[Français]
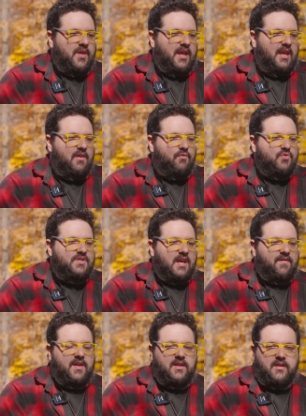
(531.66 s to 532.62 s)
et vous
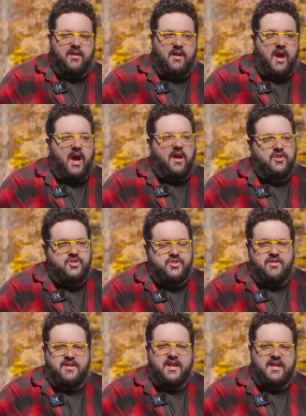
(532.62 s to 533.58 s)
savez que, ah,
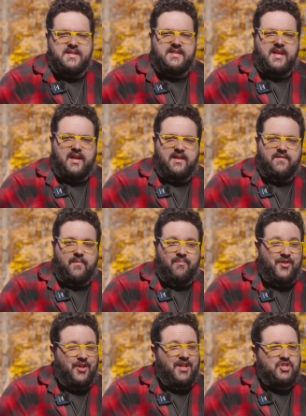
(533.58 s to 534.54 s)
j'ai une crise qui arrive.
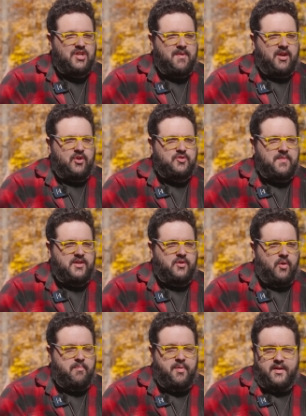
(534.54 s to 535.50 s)
Il y a des gens, malheureusement,
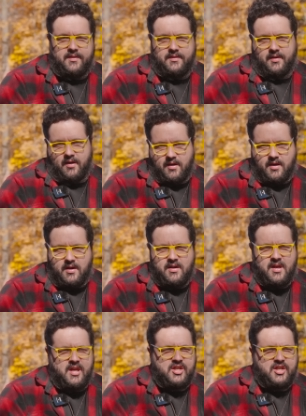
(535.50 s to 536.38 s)
qui n'ont pas d'aura.